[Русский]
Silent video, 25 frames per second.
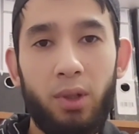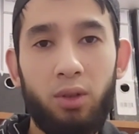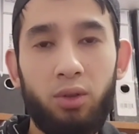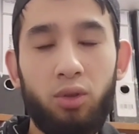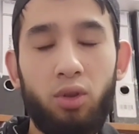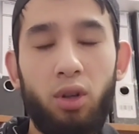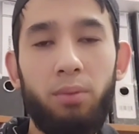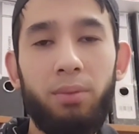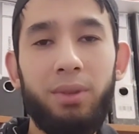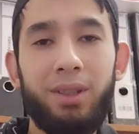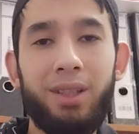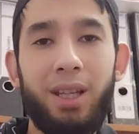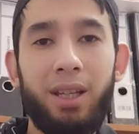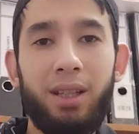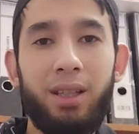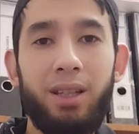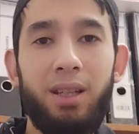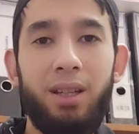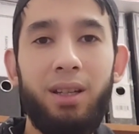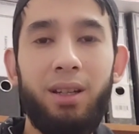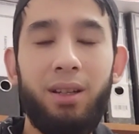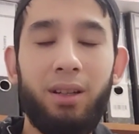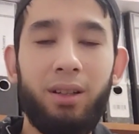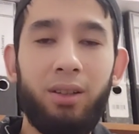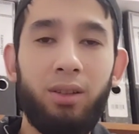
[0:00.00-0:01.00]
кто мы
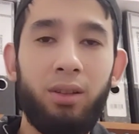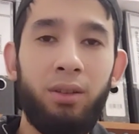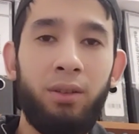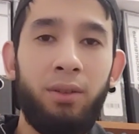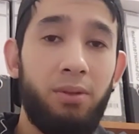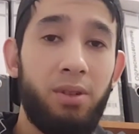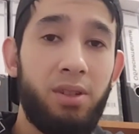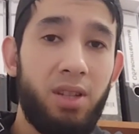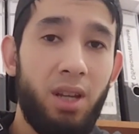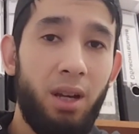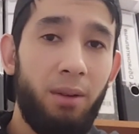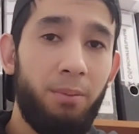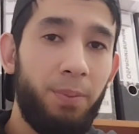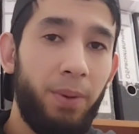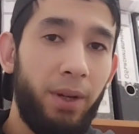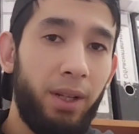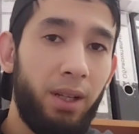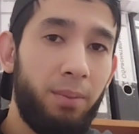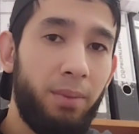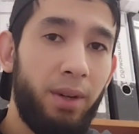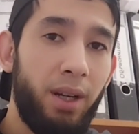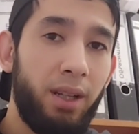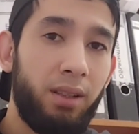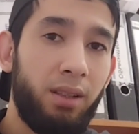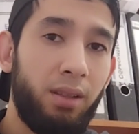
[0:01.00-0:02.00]
такие. Вы сами
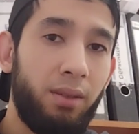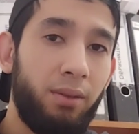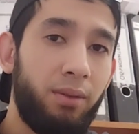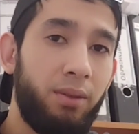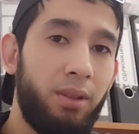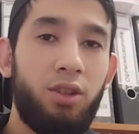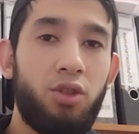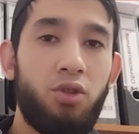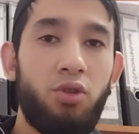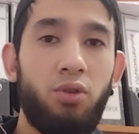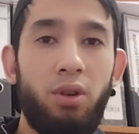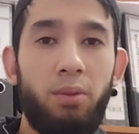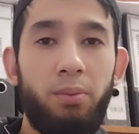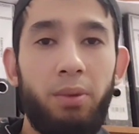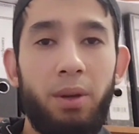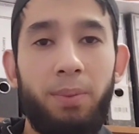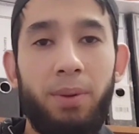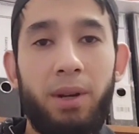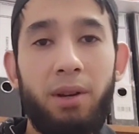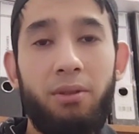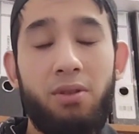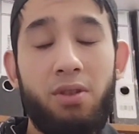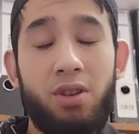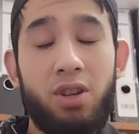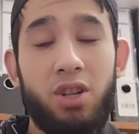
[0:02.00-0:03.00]
понимаете, на чего мы
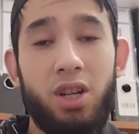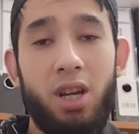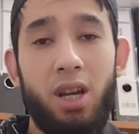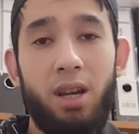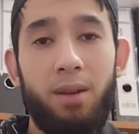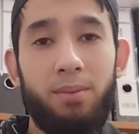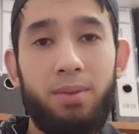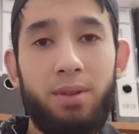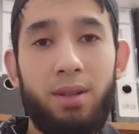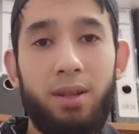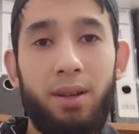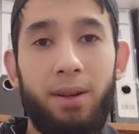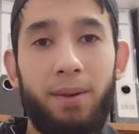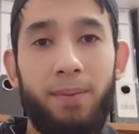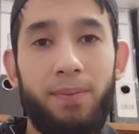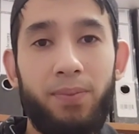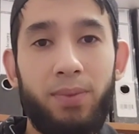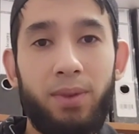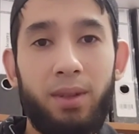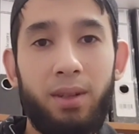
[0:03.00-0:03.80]
превращаемся.